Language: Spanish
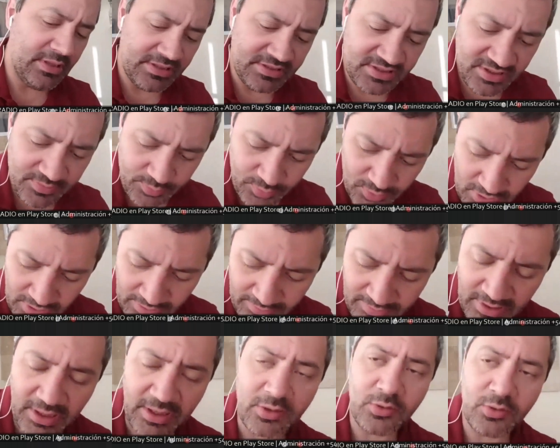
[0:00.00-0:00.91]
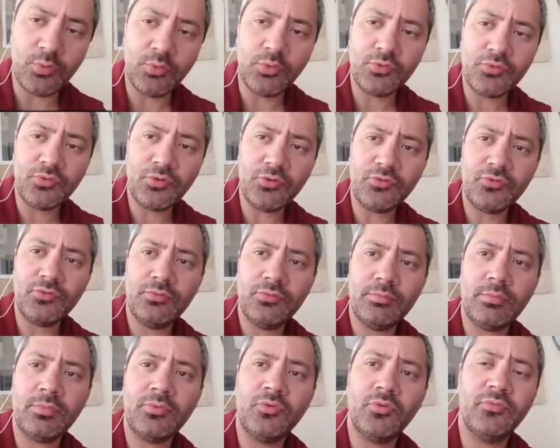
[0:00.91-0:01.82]
allí puede haber recursos
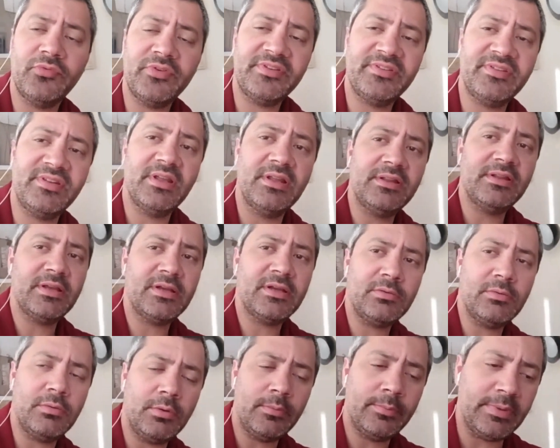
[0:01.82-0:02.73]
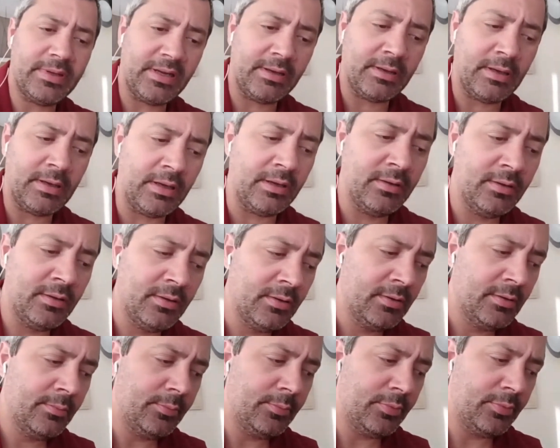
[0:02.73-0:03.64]
suficientes como para
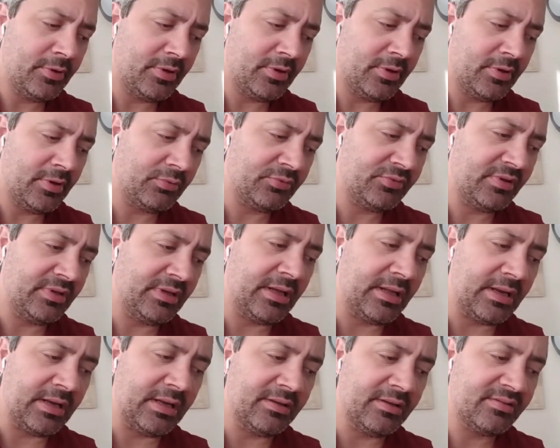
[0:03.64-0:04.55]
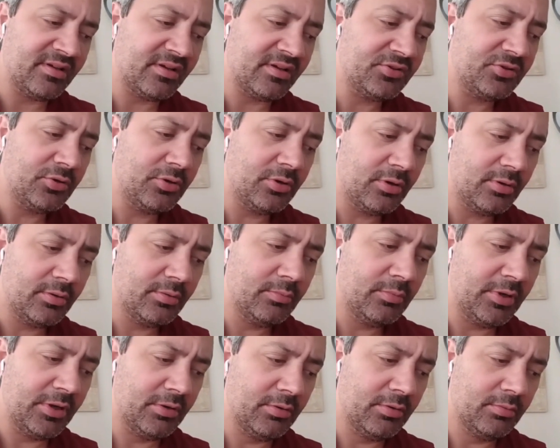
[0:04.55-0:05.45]
poder auxiliar al sector.
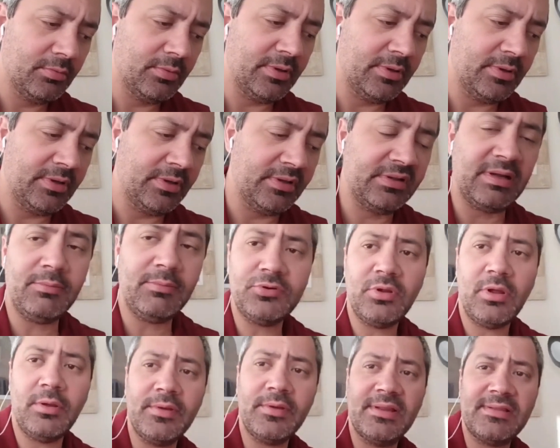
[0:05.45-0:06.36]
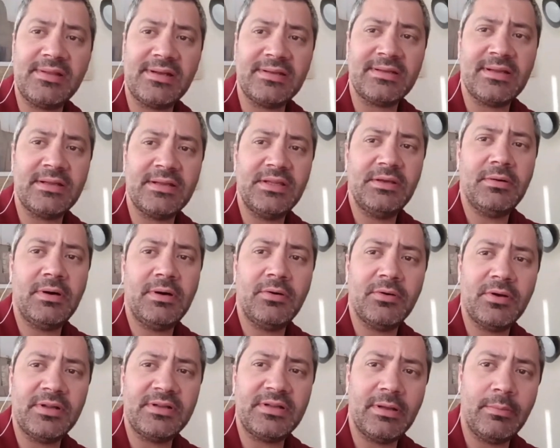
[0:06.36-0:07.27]
Bueno, estamos todavía en tratativas,
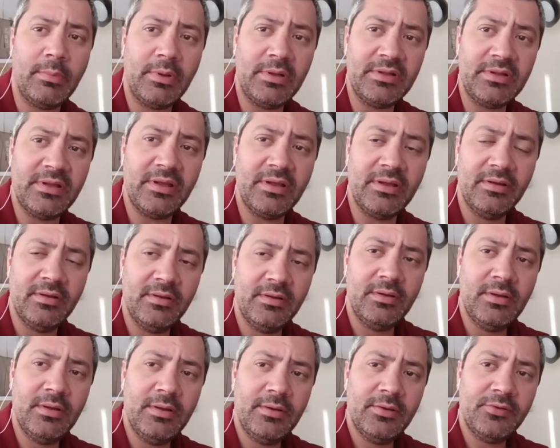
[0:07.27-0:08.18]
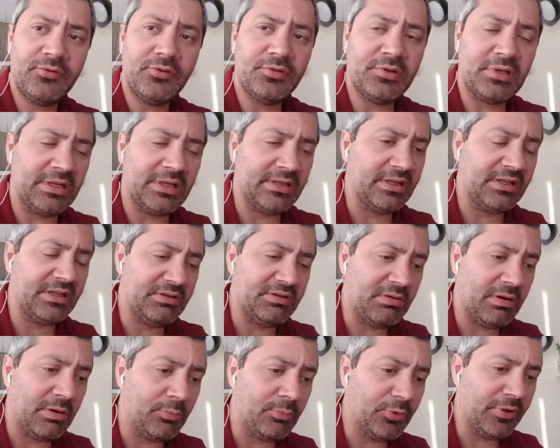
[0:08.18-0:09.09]
honestamente son
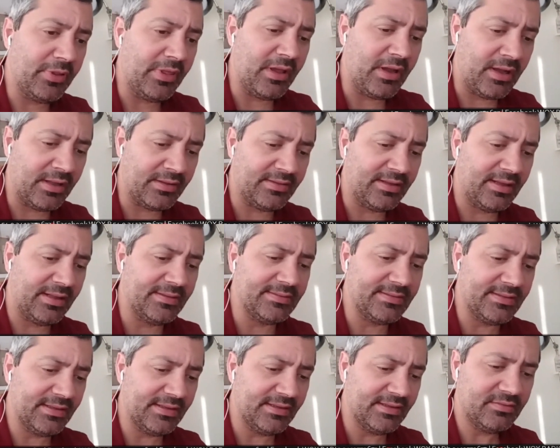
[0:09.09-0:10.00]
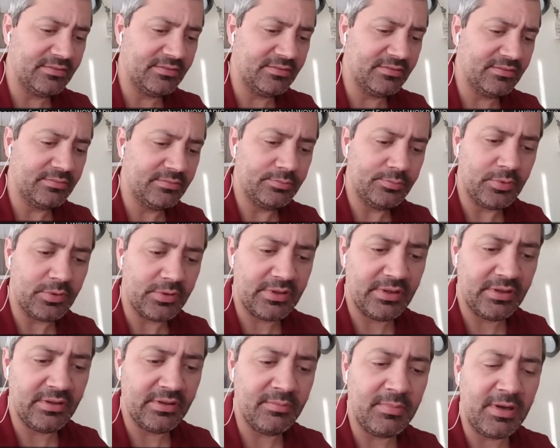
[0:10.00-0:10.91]
tratativas muy desgastantes. ¿Se,
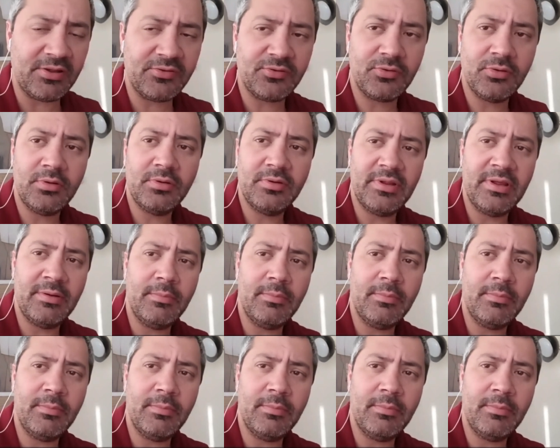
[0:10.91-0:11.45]
¿Se podría dar